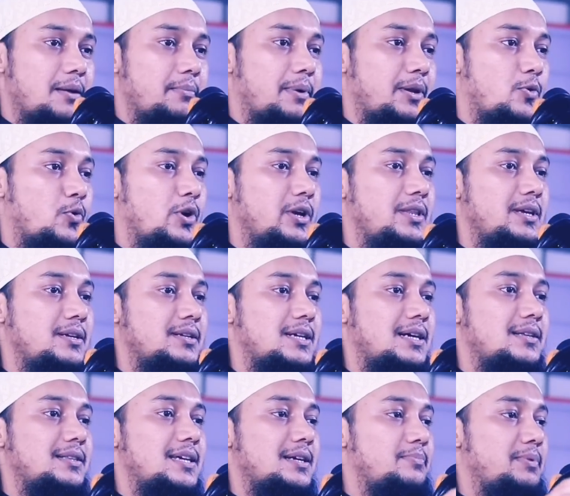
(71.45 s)
মানে ওই দিনটা
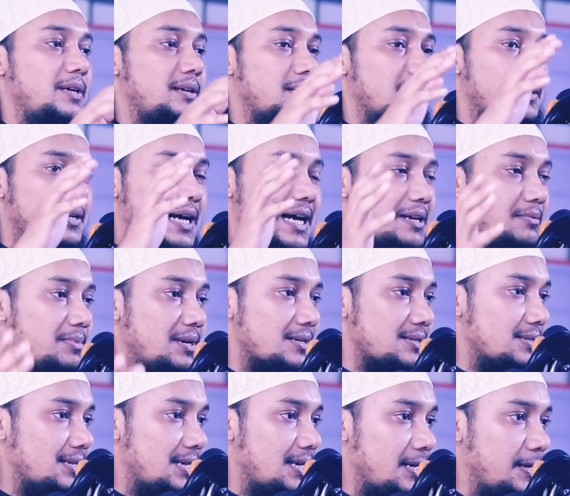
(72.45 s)
দেখবেন গান
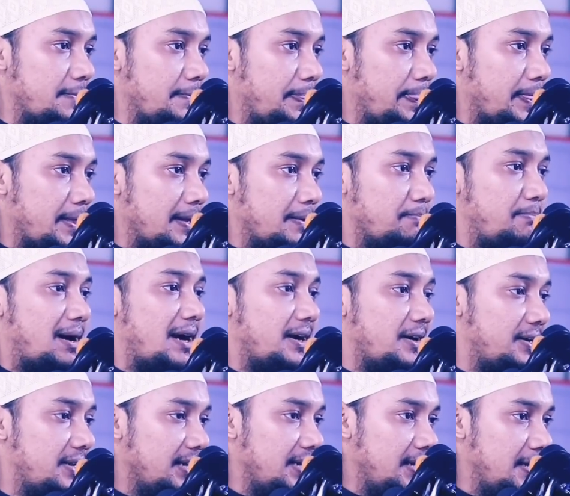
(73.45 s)
বাজনা
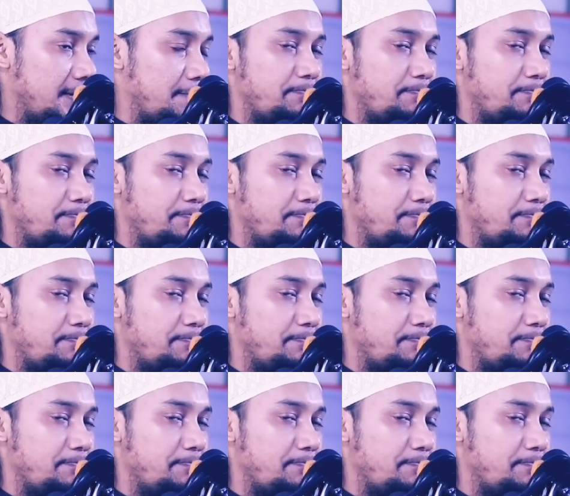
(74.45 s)
পার্টি